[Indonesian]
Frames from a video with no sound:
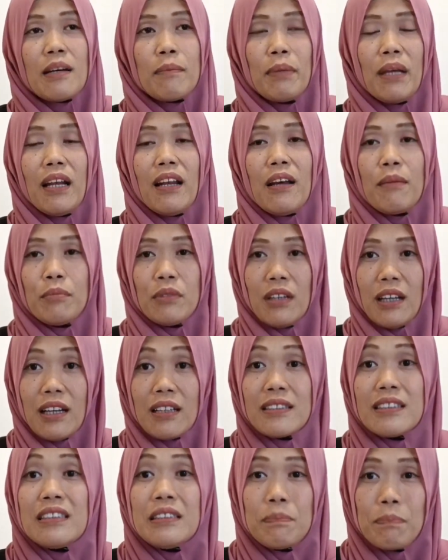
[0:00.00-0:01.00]
tapi
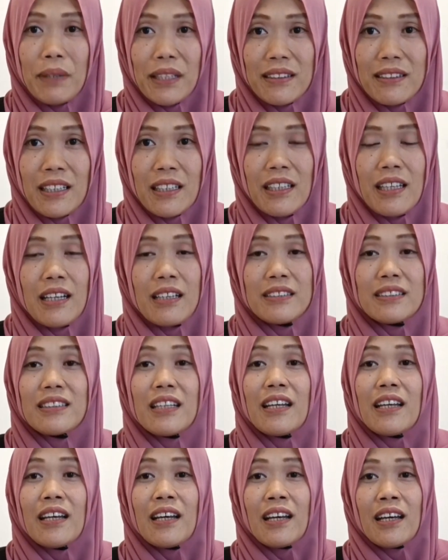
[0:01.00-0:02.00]
alhamdulillah di PT yang
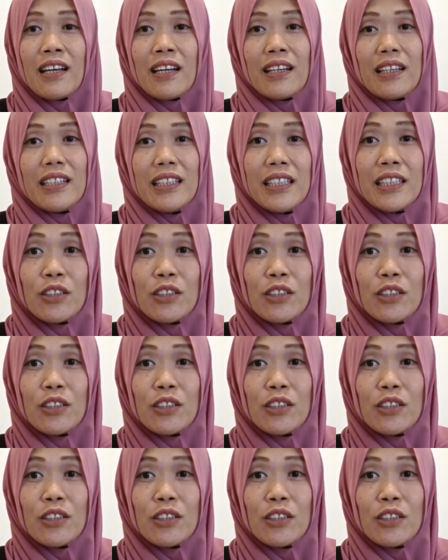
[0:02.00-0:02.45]
saya